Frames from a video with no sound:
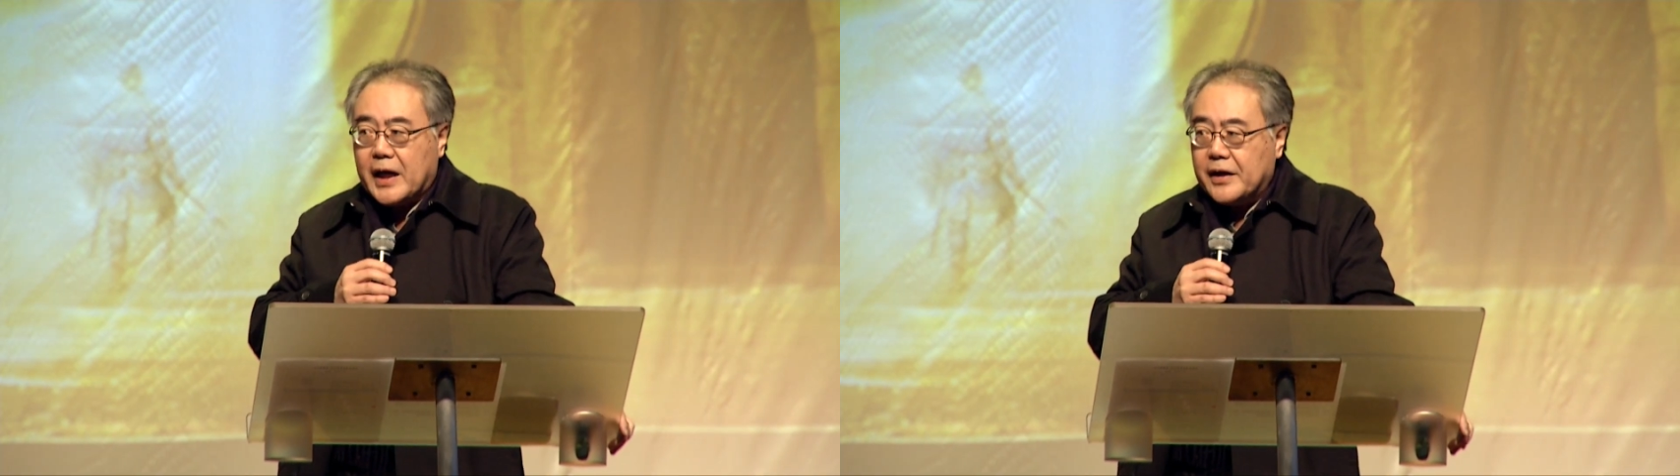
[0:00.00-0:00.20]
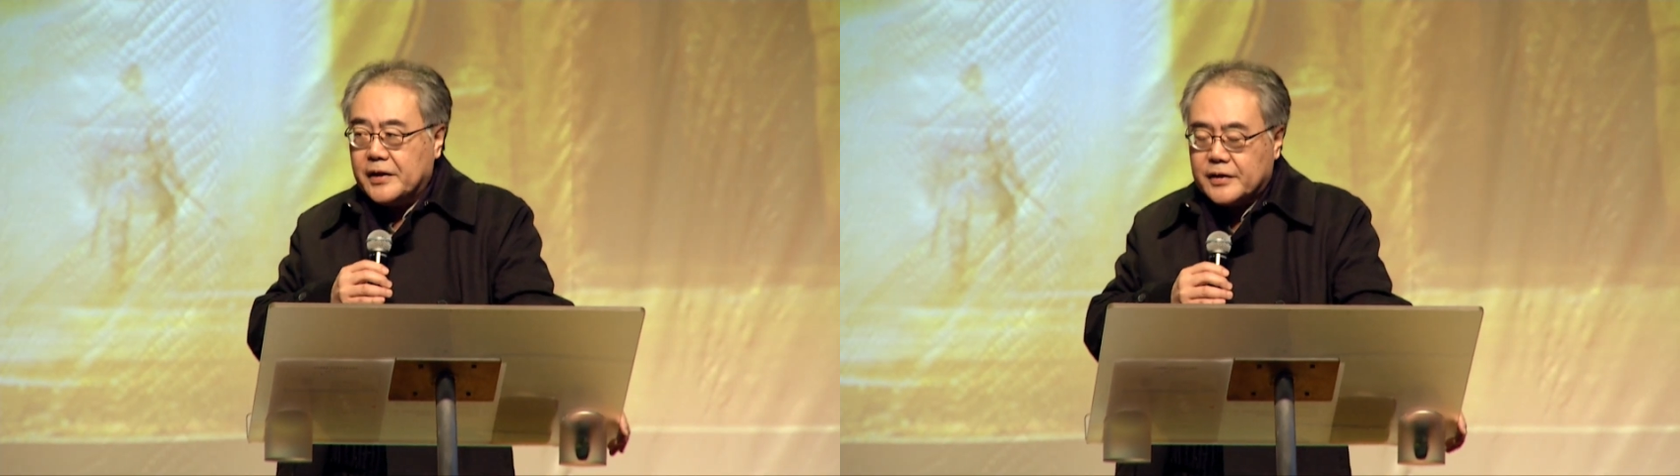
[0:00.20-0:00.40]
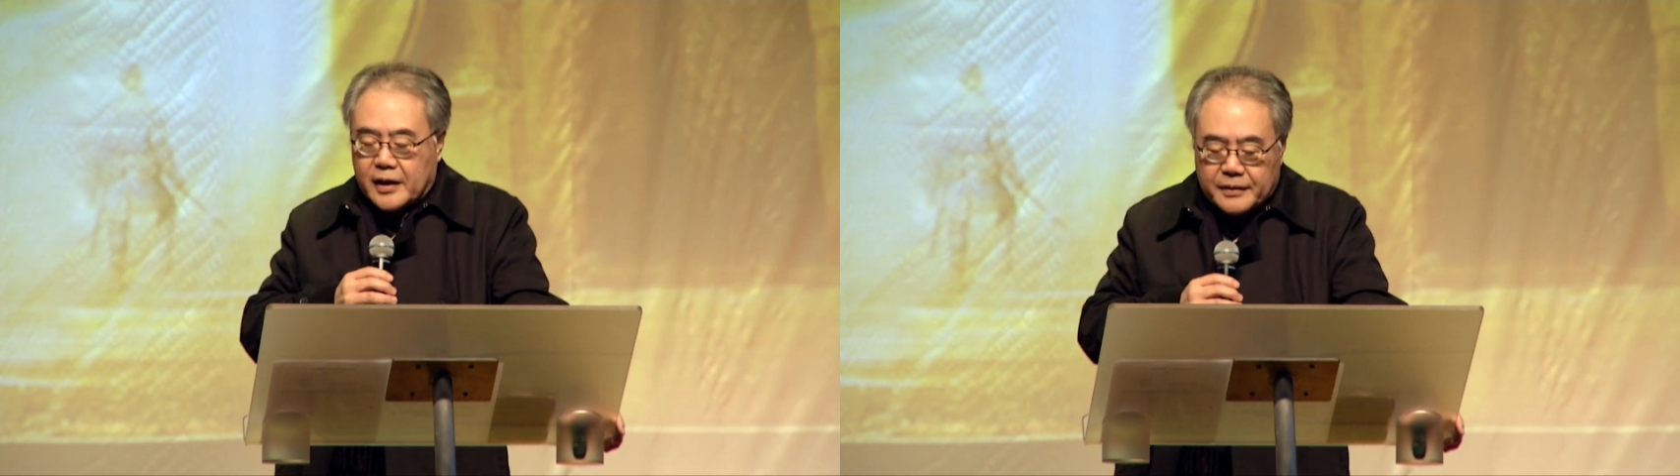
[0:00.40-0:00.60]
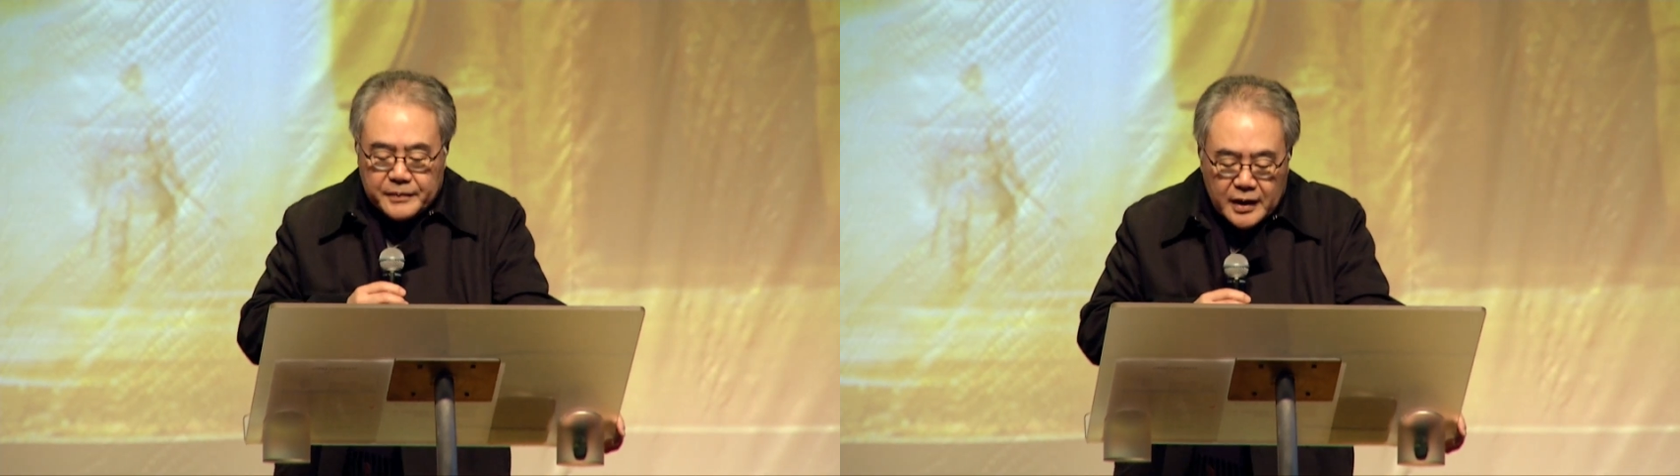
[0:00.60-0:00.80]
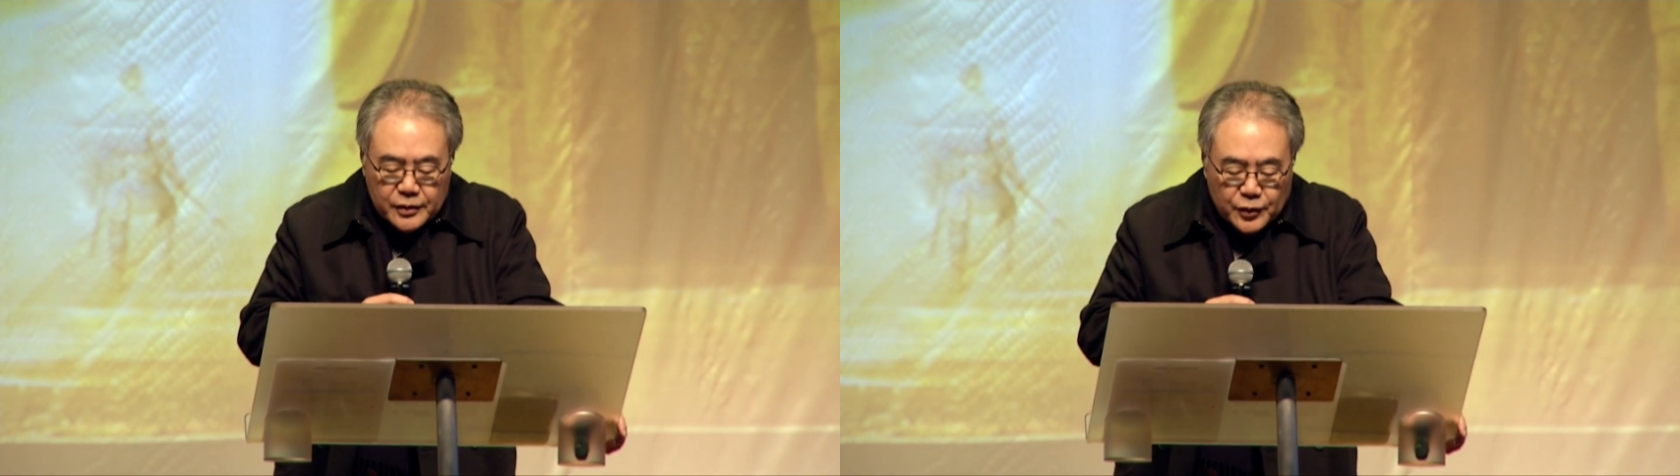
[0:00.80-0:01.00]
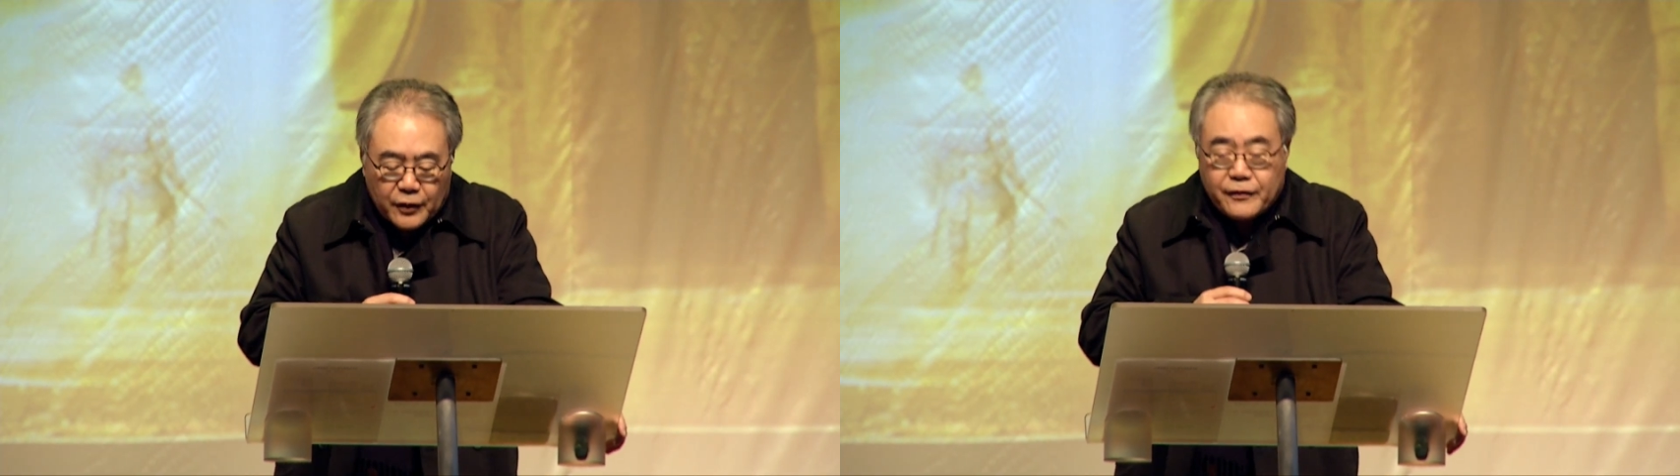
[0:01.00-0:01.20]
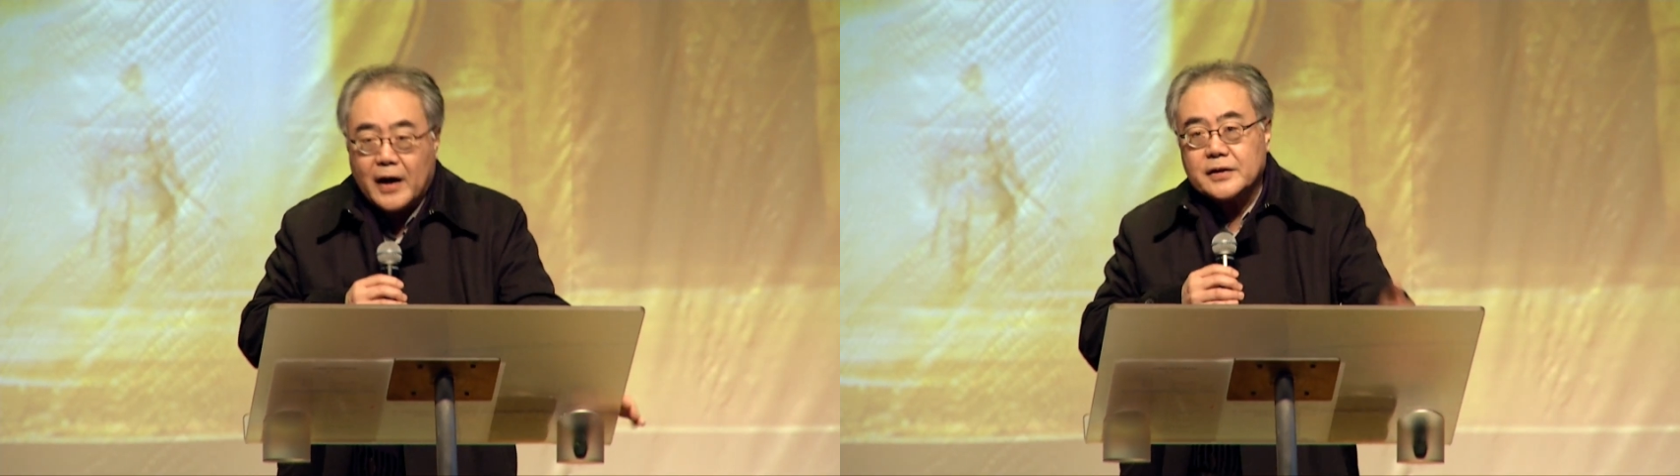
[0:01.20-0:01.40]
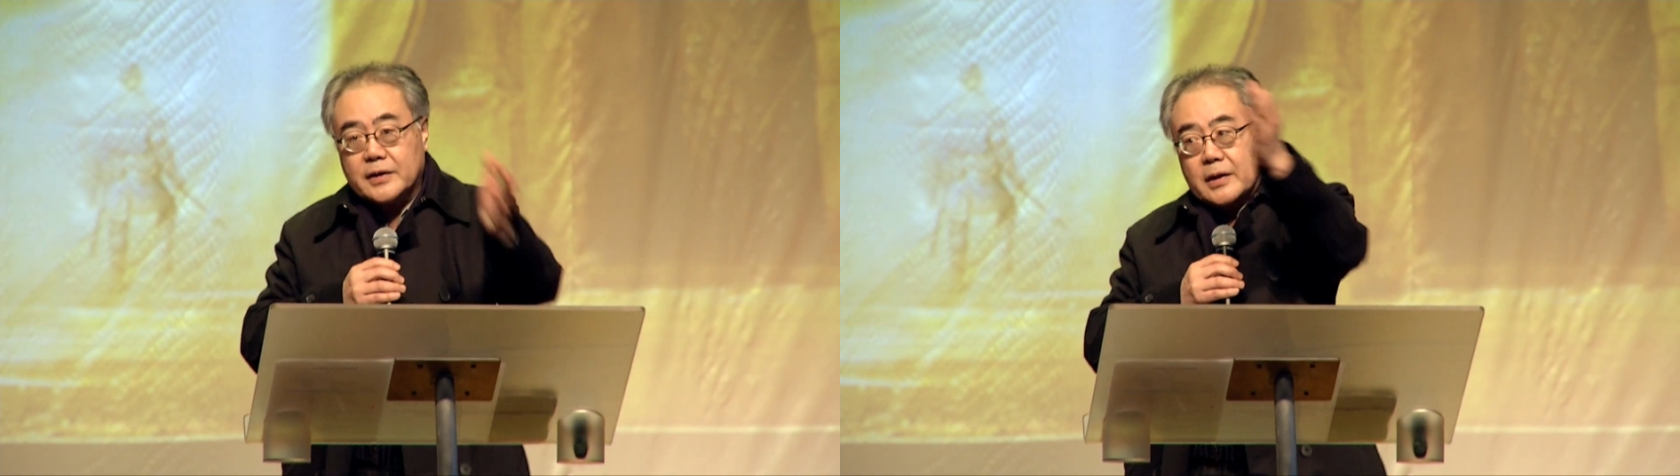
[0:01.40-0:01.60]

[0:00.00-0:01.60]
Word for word: anytime 多方